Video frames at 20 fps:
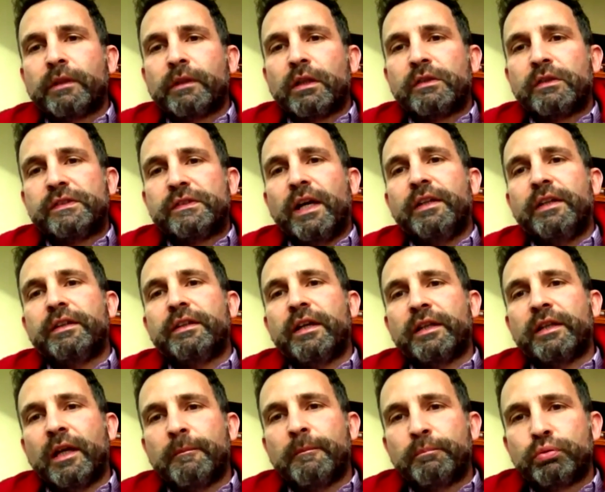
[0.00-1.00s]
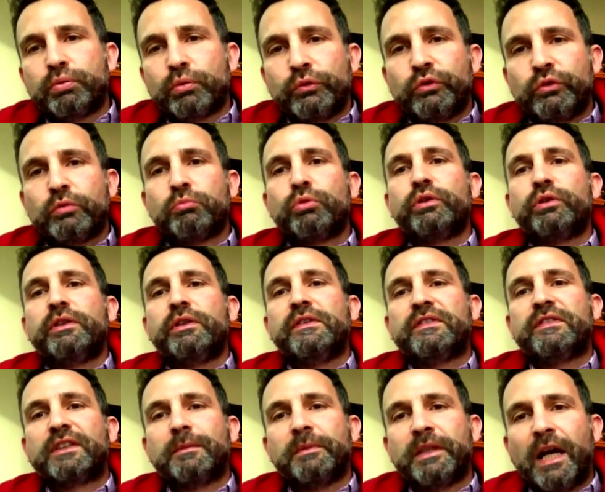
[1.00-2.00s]
Standard Poor's,
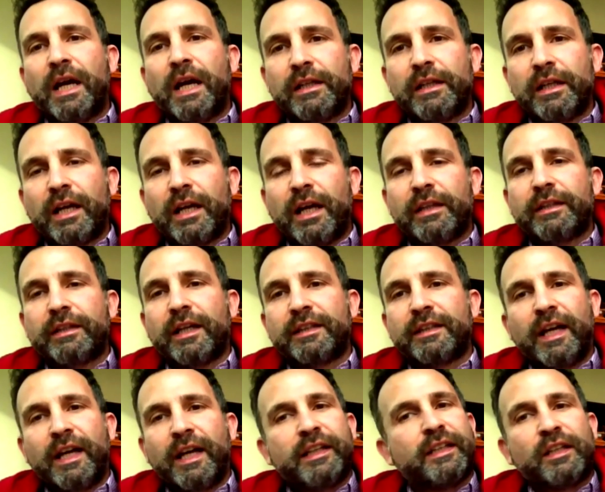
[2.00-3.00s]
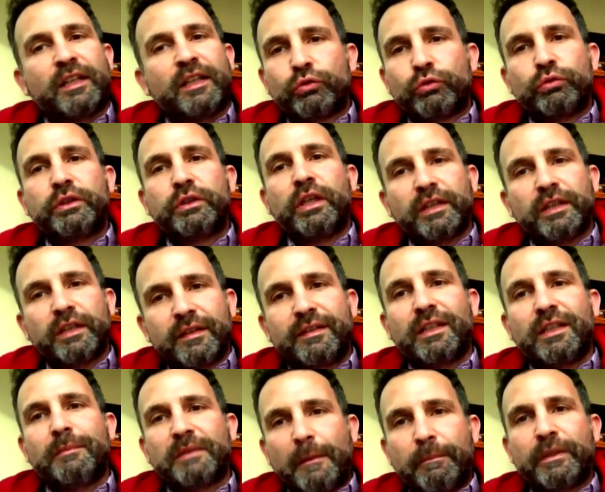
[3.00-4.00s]
Moody's gibi yerlere anlat. Yani Türkiye'ye
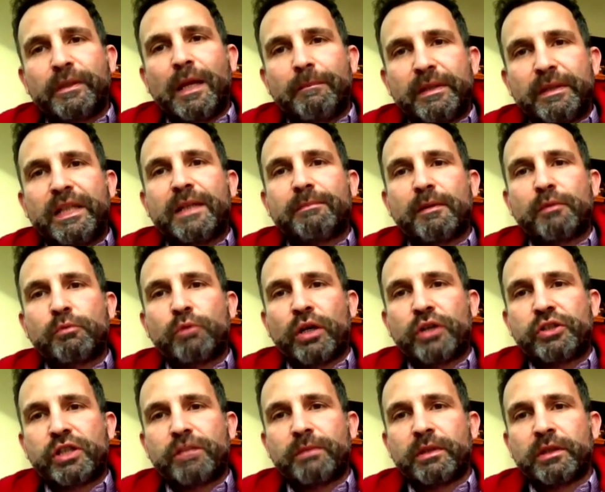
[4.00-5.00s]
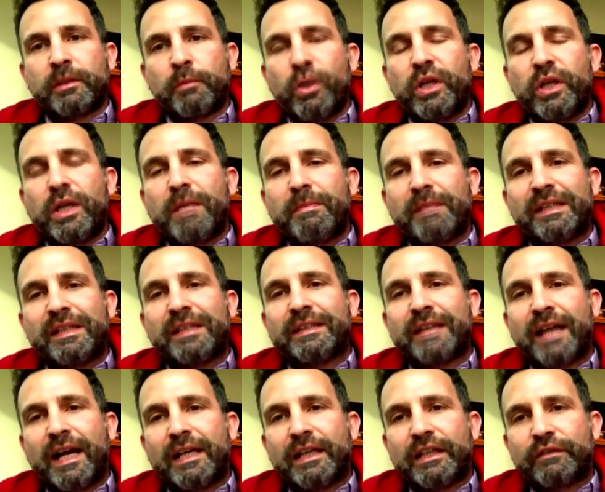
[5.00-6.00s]
yatırım yapılabilir mi bu aşamada? Böyle bir
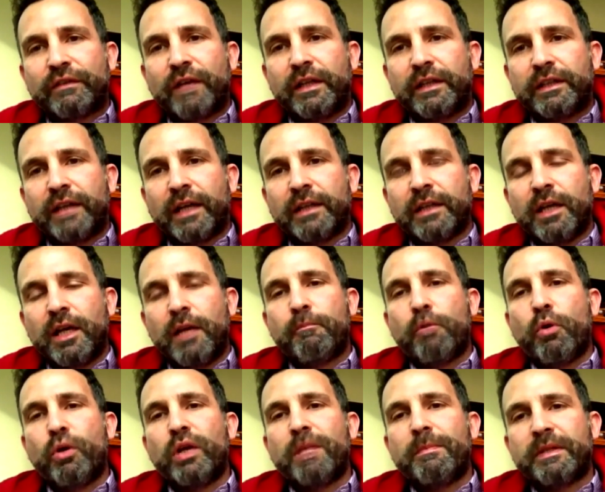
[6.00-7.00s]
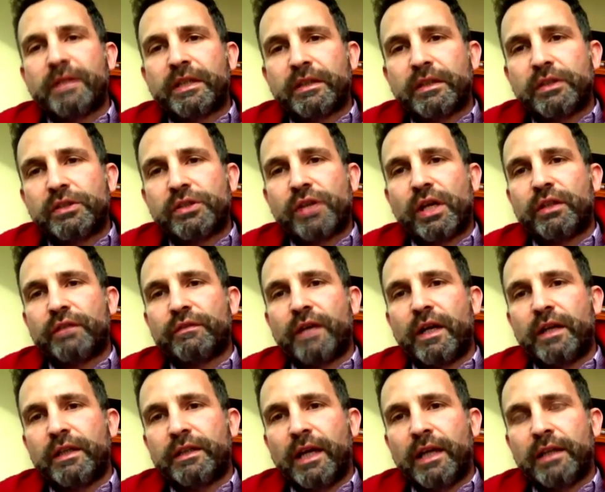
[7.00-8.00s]
liderlik varken, böyle bir gidişat
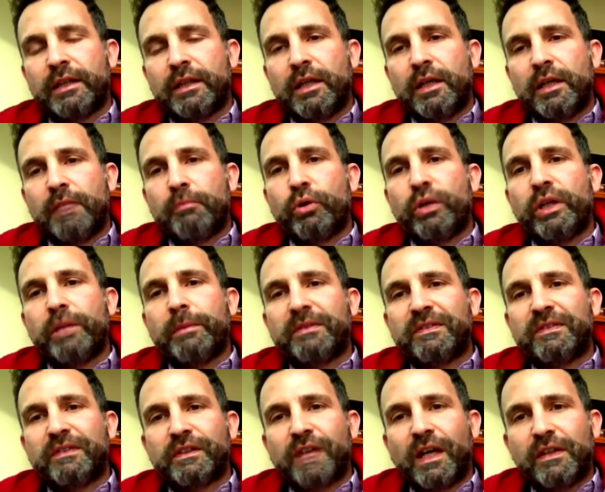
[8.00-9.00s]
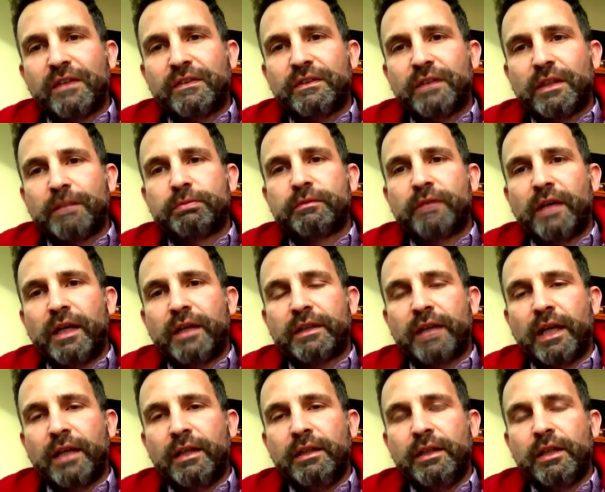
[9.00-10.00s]
varken, böyle bir siyasi yapı
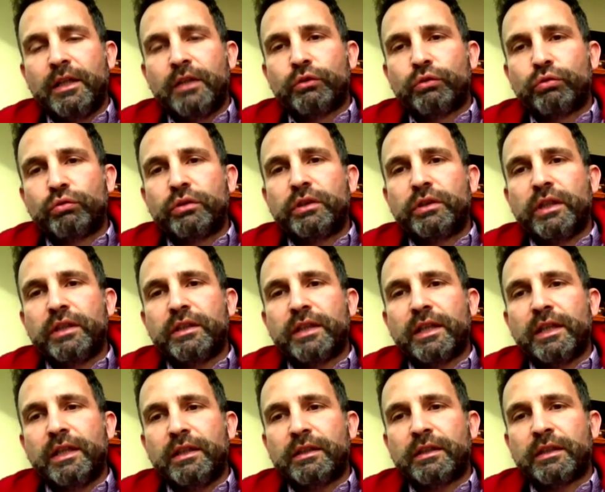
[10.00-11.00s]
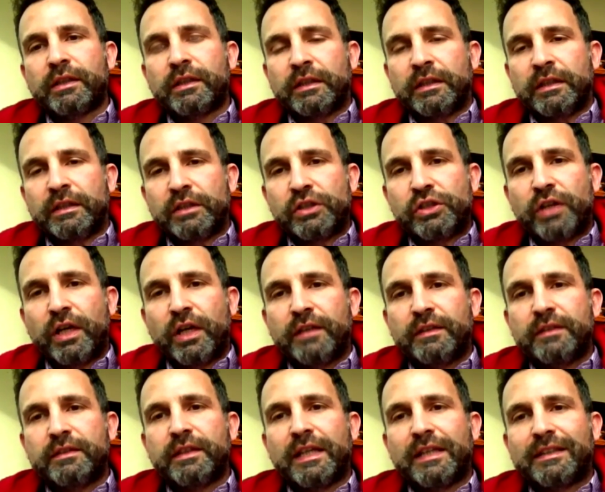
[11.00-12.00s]
varken Türkiye'deki
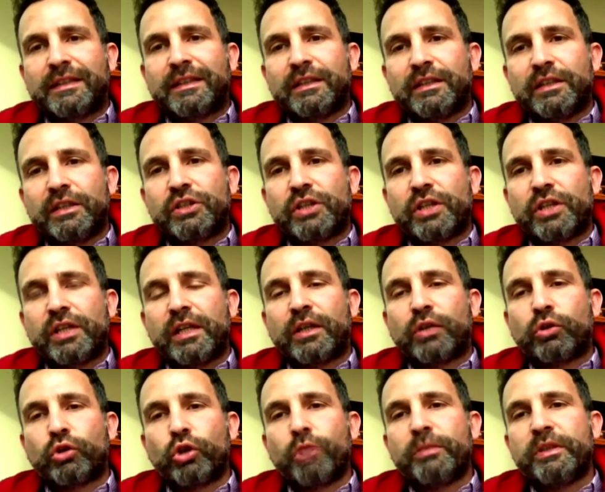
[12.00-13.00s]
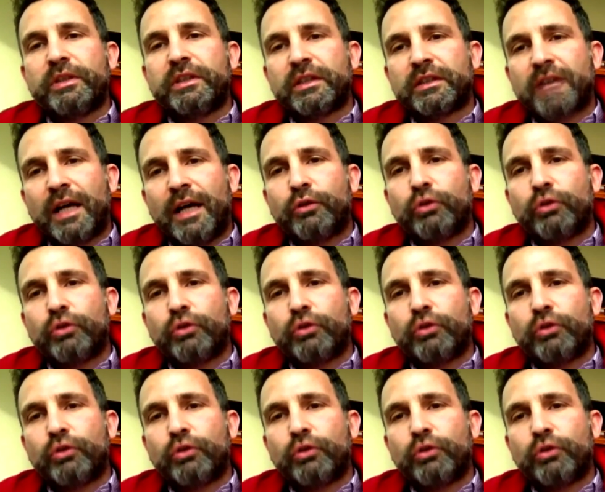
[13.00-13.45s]
gidişatı da etkileyecek, ekonomiyi de daha